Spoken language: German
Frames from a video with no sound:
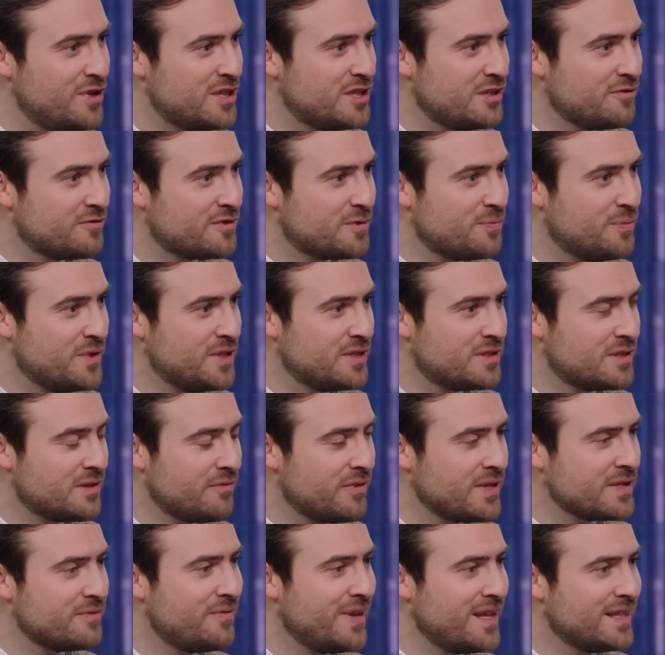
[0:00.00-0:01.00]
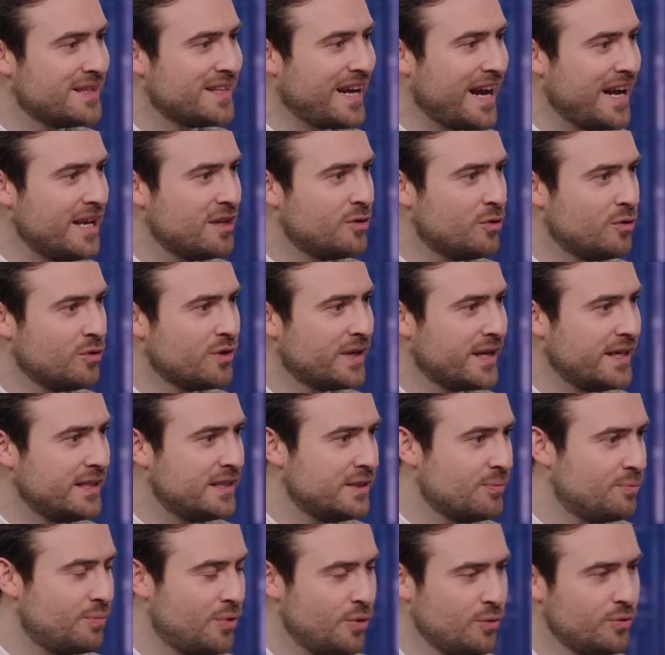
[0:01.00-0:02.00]
Wirtschaftsminister. Was wären drei
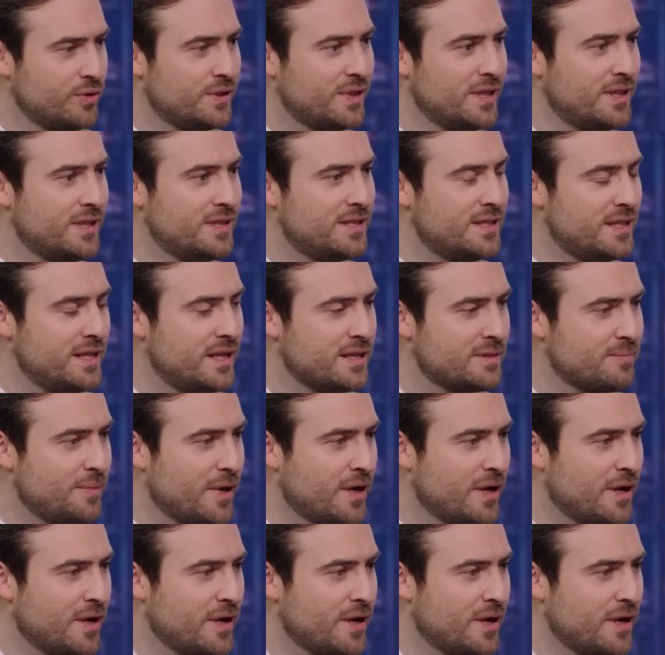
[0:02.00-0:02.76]
konkrete Punkte, die Sie jetzt